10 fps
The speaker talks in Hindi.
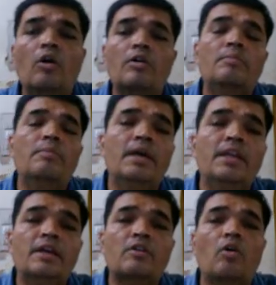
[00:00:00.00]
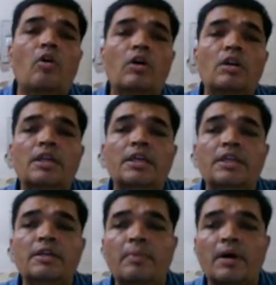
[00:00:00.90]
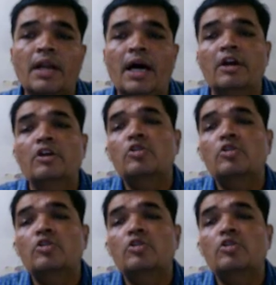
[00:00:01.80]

और मैंने कॉल नहीं भरा